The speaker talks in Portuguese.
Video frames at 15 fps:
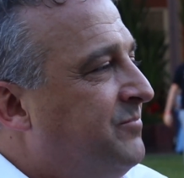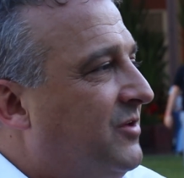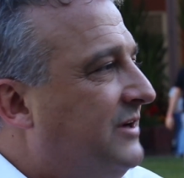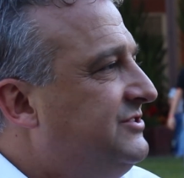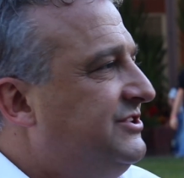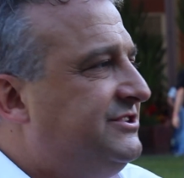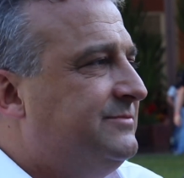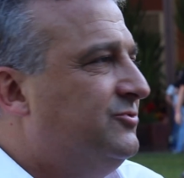
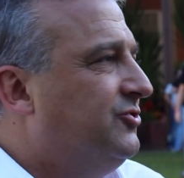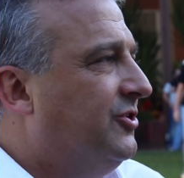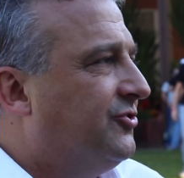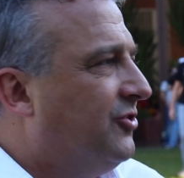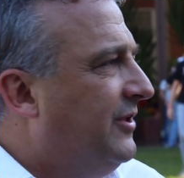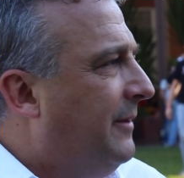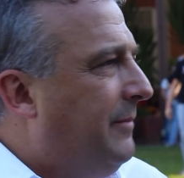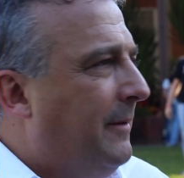Então a gente mudou
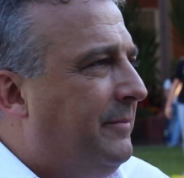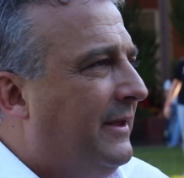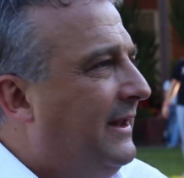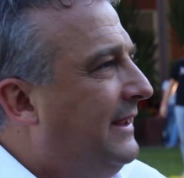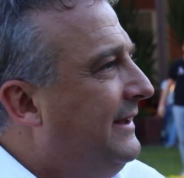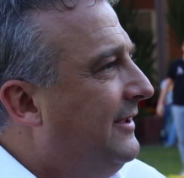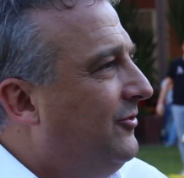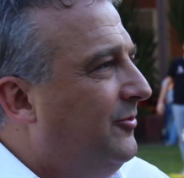toda a
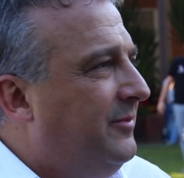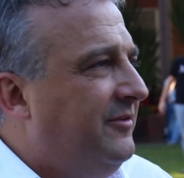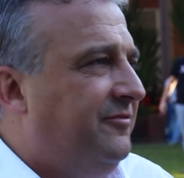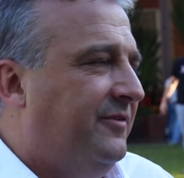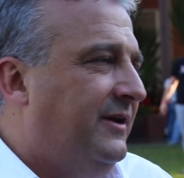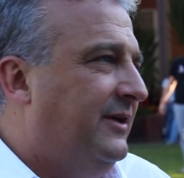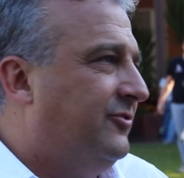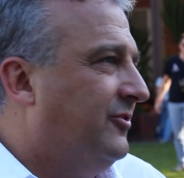papelaria do
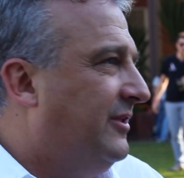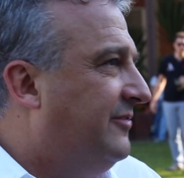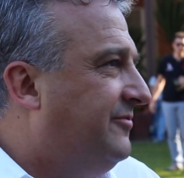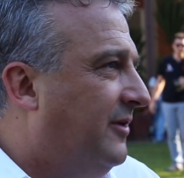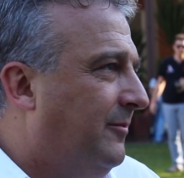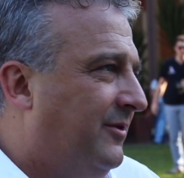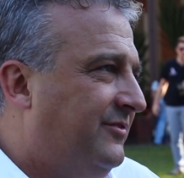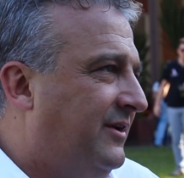buffet, toda a
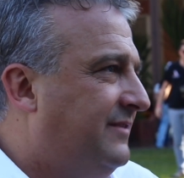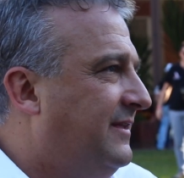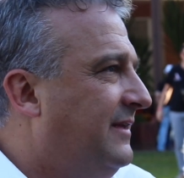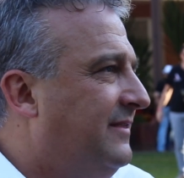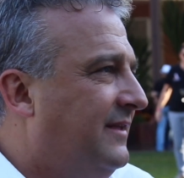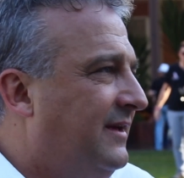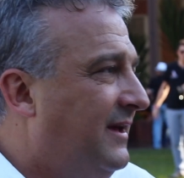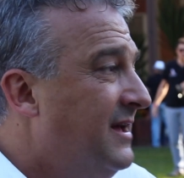forma de
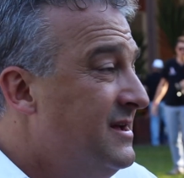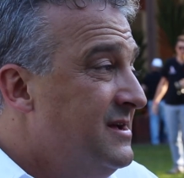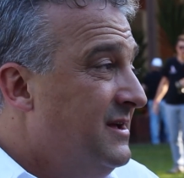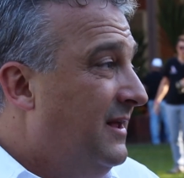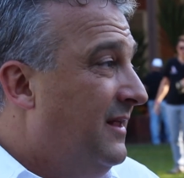atender,